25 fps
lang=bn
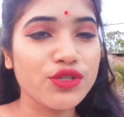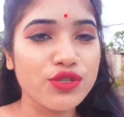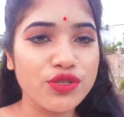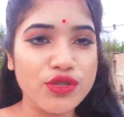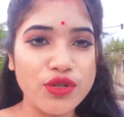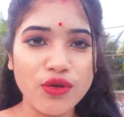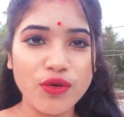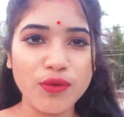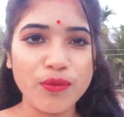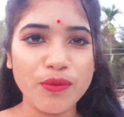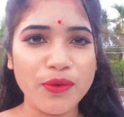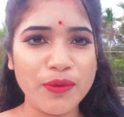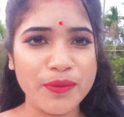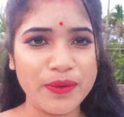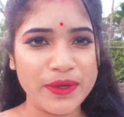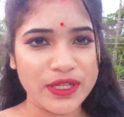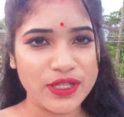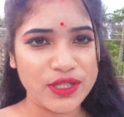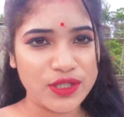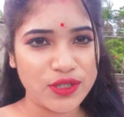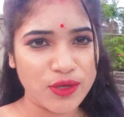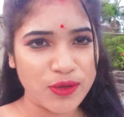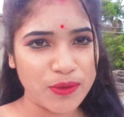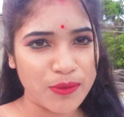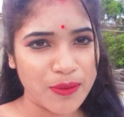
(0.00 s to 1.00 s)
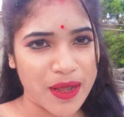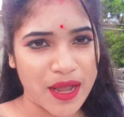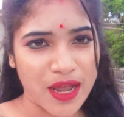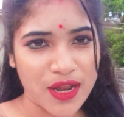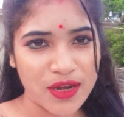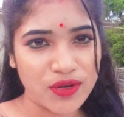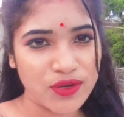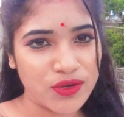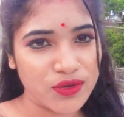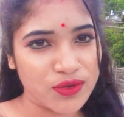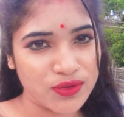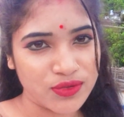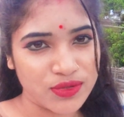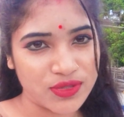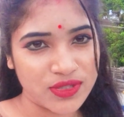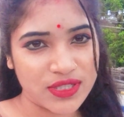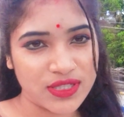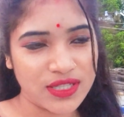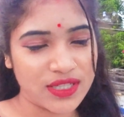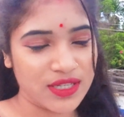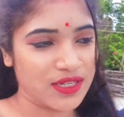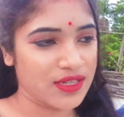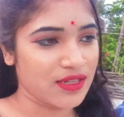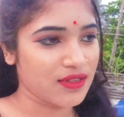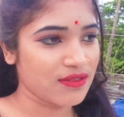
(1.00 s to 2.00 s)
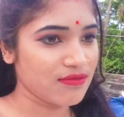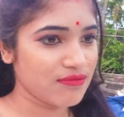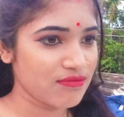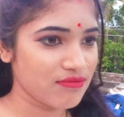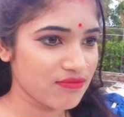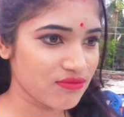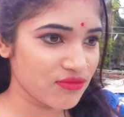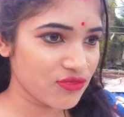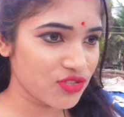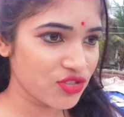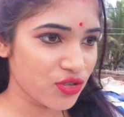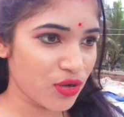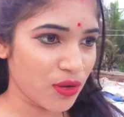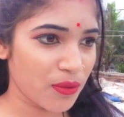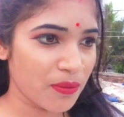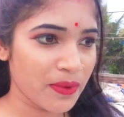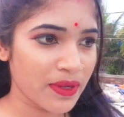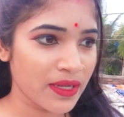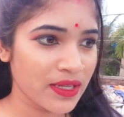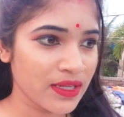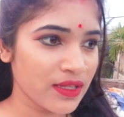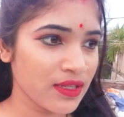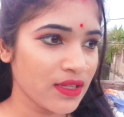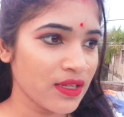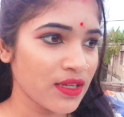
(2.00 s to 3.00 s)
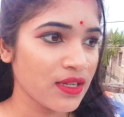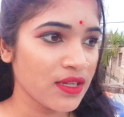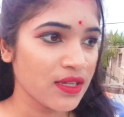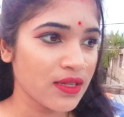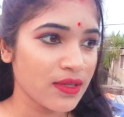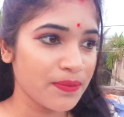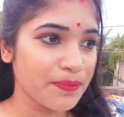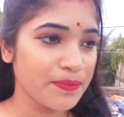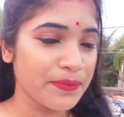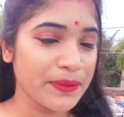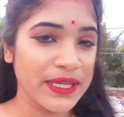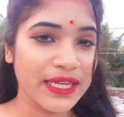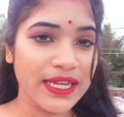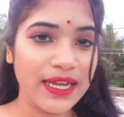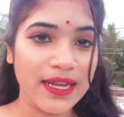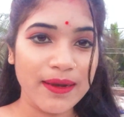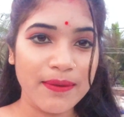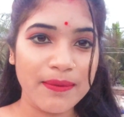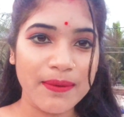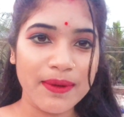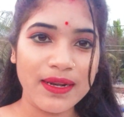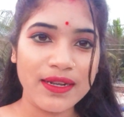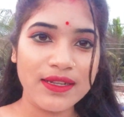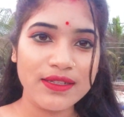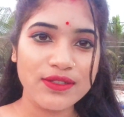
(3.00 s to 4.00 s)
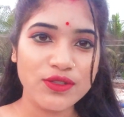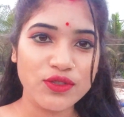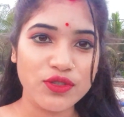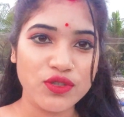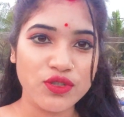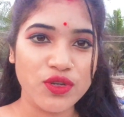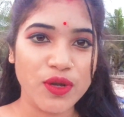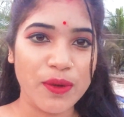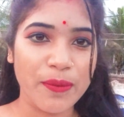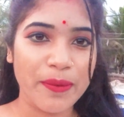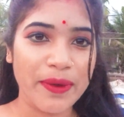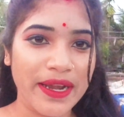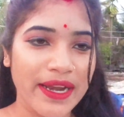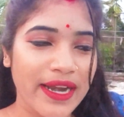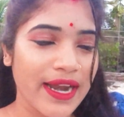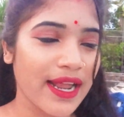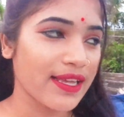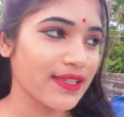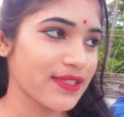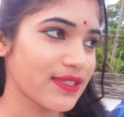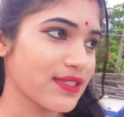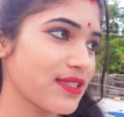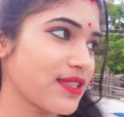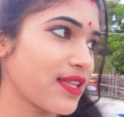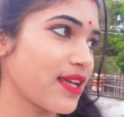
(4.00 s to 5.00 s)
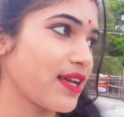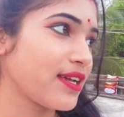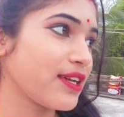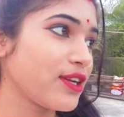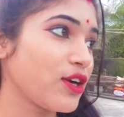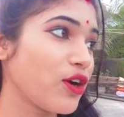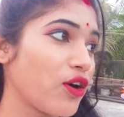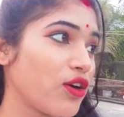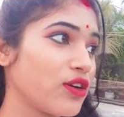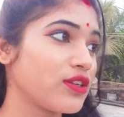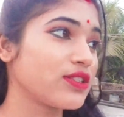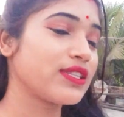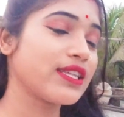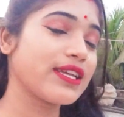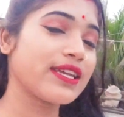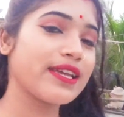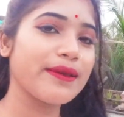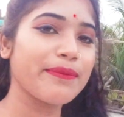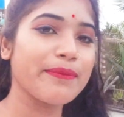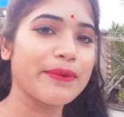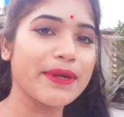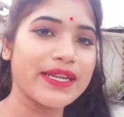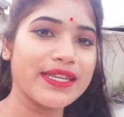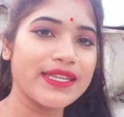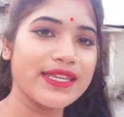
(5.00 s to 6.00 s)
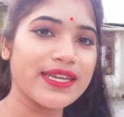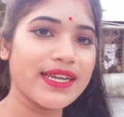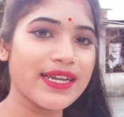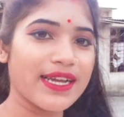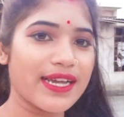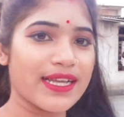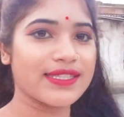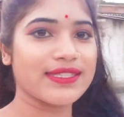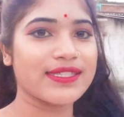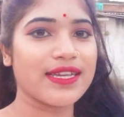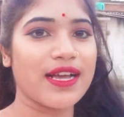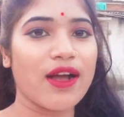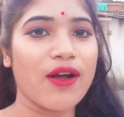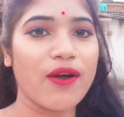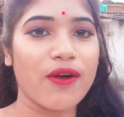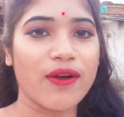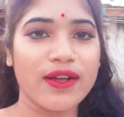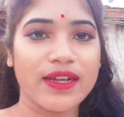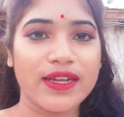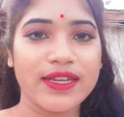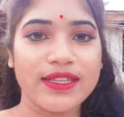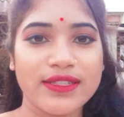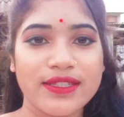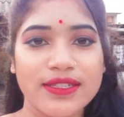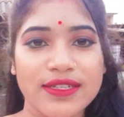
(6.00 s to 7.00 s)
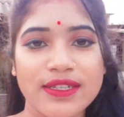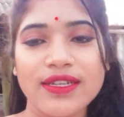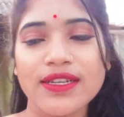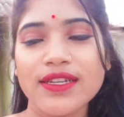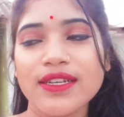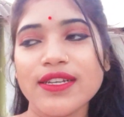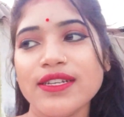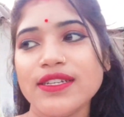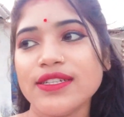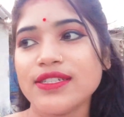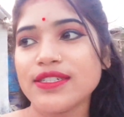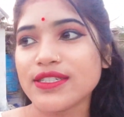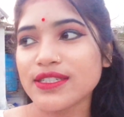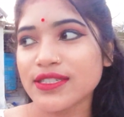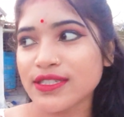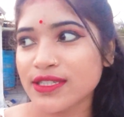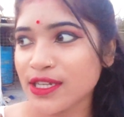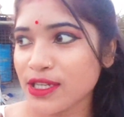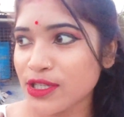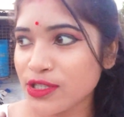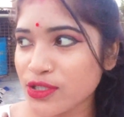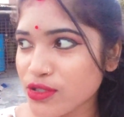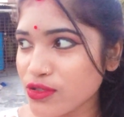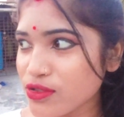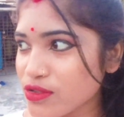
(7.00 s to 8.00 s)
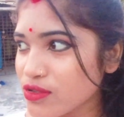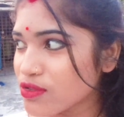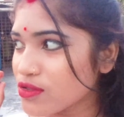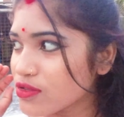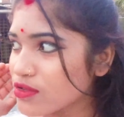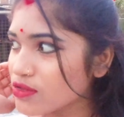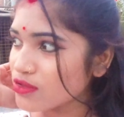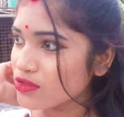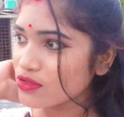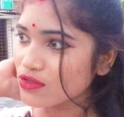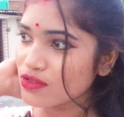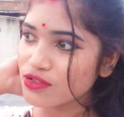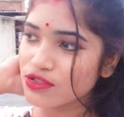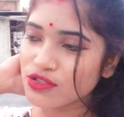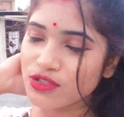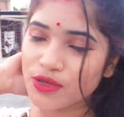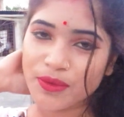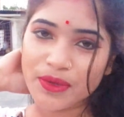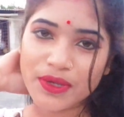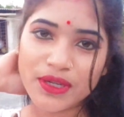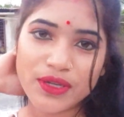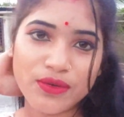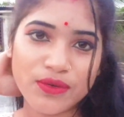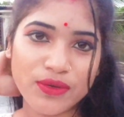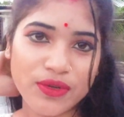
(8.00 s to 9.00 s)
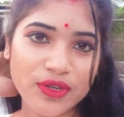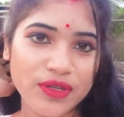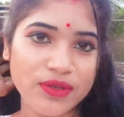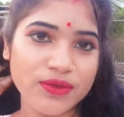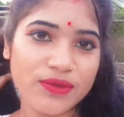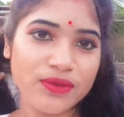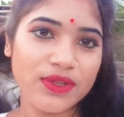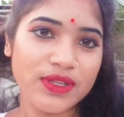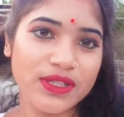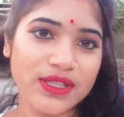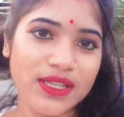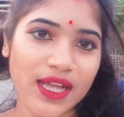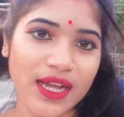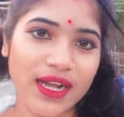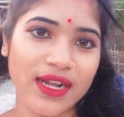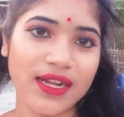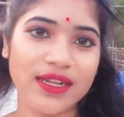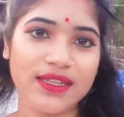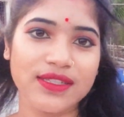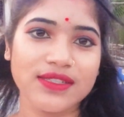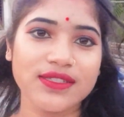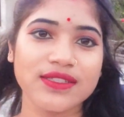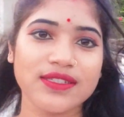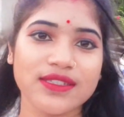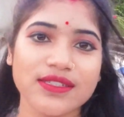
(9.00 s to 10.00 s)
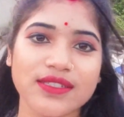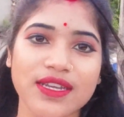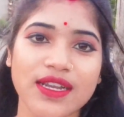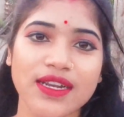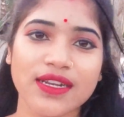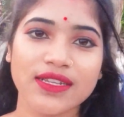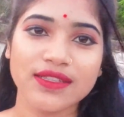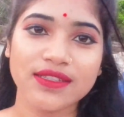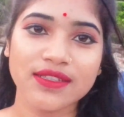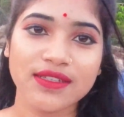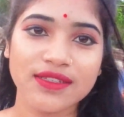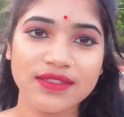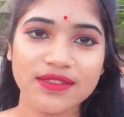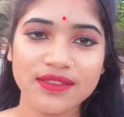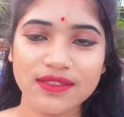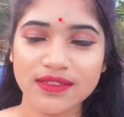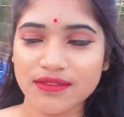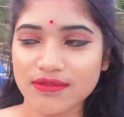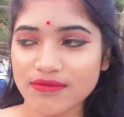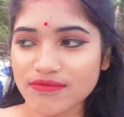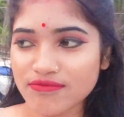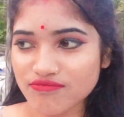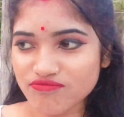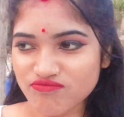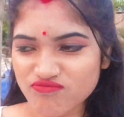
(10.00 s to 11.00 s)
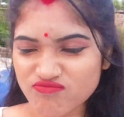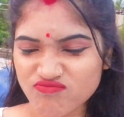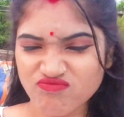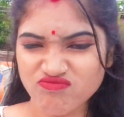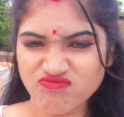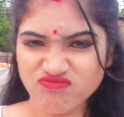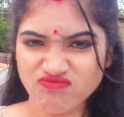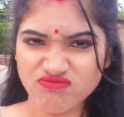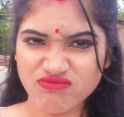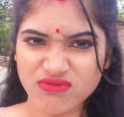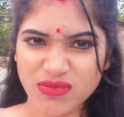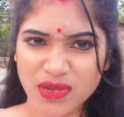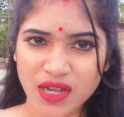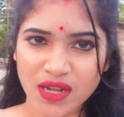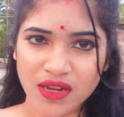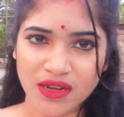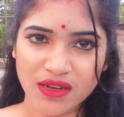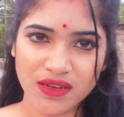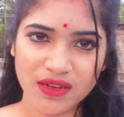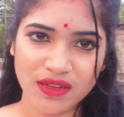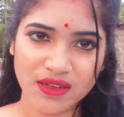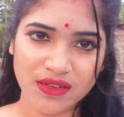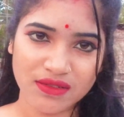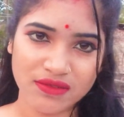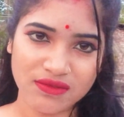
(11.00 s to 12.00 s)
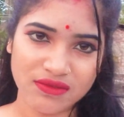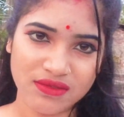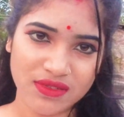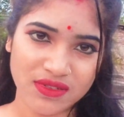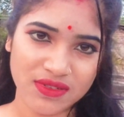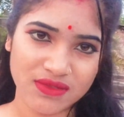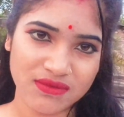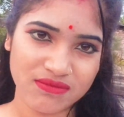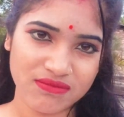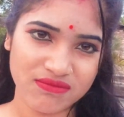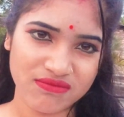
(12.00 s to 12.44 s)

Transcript: স্লোমো ভিডিও ভালো হচ্ছে না সবাই বিকালবেলা তো সবাই রাস্তায় ঘর থেকে বেরিয়ে গেছে হাওয়া খেতে সেই জন্য সবাই ঘুরে ঘুরে তাকাচ্ছে চারিদিকটা ভালো লাগে না